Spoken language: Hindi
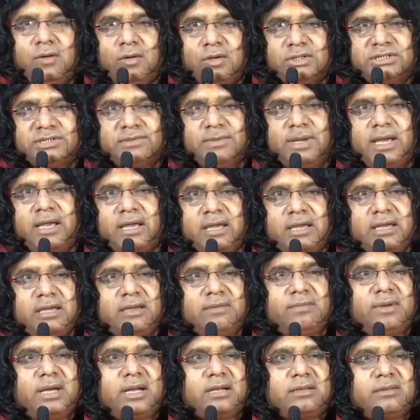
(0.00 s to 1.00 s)
उसमें घी
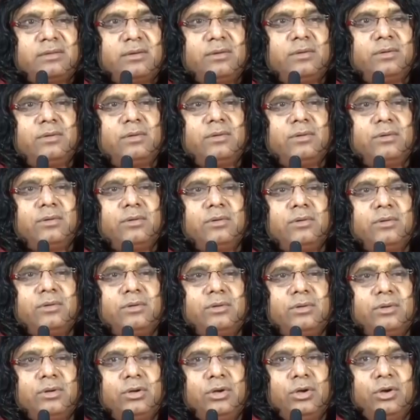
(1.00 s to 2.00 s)
भर दो
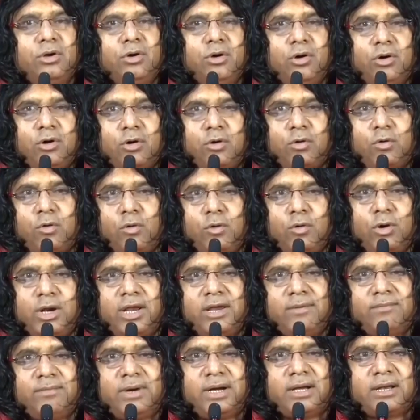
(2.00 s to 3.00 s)
और
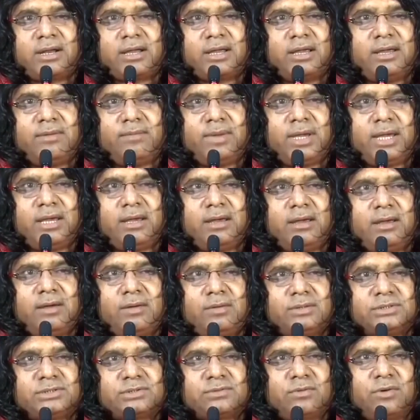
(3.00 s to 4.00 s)
कोरे मटके में
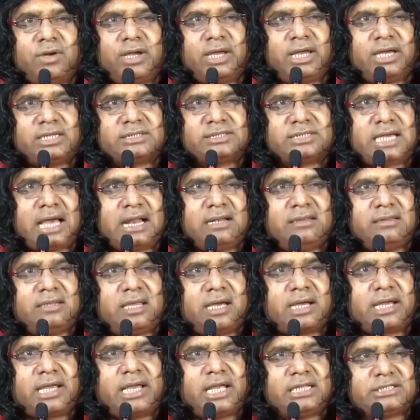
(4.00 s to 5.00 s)
उसको एक साल तक या